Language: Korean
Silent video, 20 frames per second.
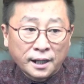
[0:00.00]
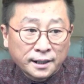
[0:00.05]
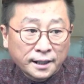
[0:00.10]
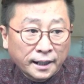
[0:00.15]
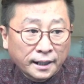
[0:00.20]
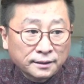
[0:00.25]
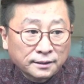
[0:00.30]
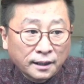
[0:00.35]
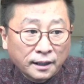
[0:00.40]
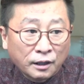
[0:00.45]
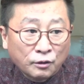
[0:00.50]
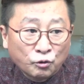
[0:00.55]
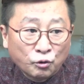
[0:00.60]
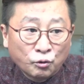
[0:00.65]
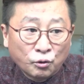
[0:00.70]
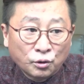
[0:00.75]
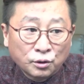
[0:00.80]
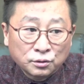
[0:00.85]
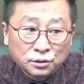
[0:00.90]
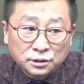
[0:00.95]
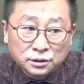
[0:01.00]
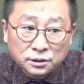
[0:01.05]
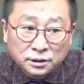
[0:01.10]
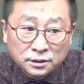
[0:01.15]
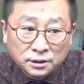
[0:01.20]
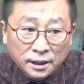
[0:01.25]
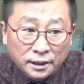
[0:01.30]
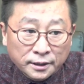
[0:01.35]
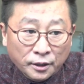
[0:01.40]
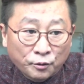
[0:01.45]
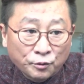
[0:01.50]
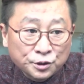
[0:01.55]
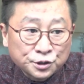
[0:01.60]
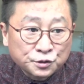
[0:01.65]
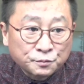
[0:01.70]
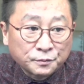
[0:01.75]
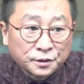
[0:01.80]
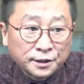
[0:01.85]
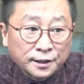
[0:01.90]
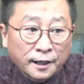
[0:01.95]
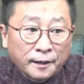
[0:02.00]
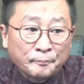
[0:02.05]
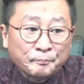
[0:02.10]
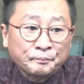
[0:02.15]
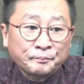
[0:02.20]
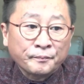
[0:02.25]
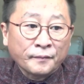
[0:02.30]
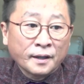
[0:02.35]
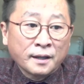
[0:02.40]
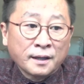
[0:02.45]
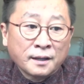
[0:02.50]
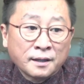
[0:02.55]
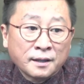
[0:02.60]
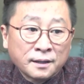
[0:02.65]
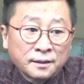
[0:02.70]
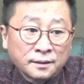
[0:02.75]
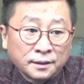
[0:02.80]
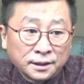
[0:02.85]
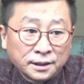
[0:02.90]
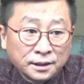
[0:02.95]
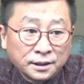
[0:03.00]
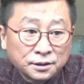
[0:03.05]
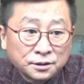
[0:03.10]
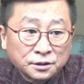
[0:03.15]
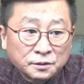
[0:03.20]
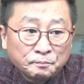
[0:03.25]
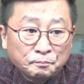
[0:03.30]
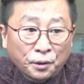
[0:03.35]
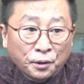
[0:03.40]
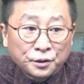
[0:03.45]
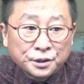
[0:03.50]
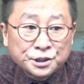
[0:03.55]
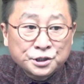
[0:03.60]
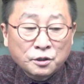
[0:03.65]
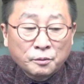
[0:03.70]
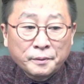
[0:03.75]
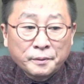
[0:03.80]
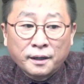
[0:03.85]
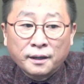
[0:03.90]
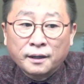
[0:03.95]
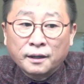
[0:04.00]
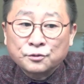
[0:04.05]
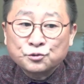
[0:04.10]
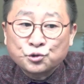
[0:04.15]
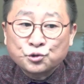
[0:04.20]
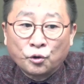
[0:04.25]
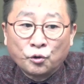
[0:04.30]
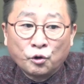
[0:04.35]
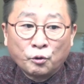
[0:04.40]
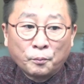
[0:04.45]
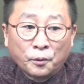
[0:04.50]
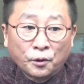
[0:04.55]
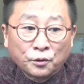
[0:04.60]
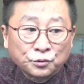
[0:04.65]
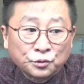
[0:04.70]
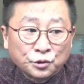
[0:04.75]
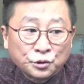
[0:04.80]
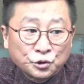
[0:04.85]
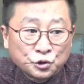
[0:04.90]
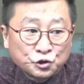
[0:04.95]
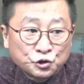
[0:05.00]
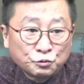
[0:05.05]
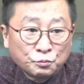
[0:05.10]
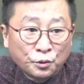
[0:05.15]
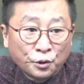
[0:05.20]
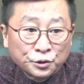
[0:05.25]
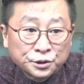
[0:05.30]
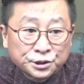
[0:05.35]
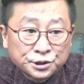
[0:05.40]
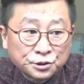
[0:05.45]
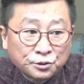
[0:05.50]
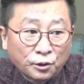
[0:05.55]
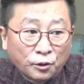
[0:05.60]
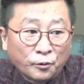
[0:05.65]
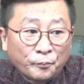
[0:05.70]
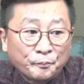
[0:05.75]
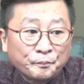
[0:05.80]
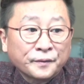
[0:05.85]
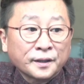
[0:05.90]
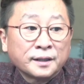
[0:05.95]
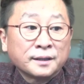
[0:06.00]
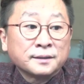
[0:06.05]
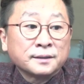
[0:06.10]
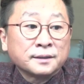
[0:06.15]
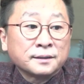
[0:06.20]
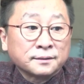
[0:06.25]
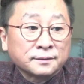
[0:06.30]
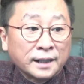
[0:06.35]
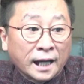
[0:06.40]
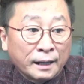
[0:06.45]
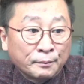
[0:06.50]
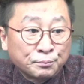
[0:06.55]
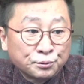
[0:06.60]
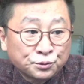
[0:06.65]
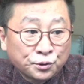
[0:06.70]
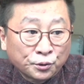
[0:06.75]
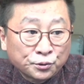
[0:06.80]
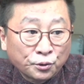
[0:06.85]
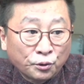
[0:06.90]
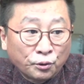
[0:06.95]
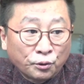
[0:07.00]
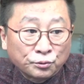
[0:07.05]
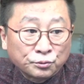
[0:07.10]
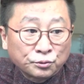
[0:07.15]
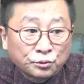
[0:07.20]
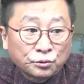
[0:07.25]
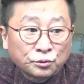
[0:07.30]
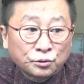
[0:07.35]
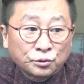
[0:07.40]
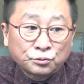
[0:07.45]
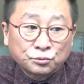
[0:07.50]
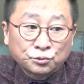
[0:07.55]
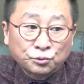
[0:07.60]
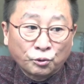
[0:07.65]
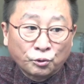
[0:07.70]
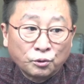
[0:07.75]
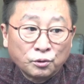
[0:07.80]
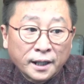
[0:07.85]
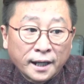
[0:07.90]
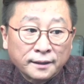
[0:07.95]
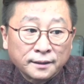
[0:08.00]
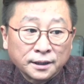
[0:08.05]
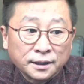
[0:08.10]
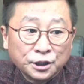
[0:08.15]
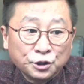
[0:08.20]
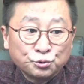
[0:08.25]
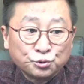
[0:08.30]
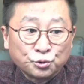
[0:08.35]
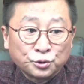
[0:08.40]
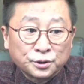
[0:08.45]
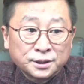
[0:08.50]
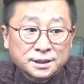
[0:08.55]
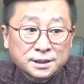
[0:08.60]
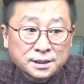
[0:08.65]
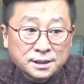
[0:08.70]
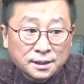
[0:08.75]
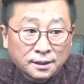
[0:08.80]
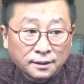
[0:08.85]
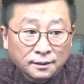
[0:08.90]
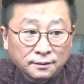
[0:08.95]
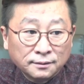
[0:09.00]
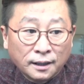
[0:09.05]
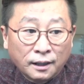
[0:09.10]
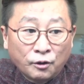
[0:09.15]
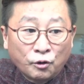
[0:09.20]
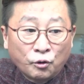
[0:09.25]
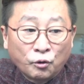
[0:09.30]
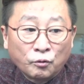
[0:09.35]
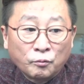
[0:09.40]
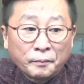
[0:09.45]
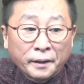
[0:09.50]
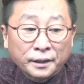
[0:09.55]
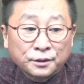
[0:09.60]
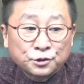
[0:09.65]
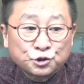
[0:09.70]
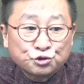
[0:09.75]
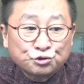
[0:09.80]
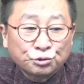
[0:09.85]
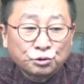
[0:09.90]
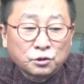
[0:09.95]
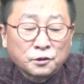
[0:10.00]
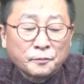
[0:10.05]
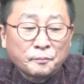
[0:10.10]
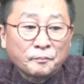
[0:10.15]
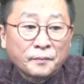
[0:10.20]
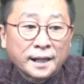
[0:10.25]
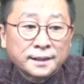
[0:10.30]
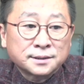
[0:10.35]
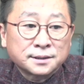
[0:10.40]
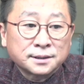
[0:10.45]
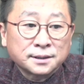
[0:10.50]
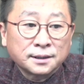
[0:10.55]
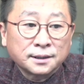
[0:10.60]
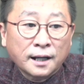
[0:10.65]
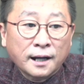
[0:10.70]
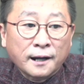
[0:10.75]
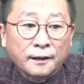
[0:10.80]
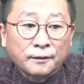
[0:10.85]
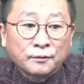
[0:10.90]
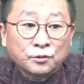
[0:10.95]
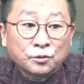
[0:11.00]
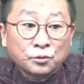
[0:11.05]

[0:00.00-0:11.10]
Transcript: 하겠다라고 이야기하고 있습니다. 인근 편의점의 종업원 유모 씨도 나부터도 논란 이후 칭다오 맥주를 마시기가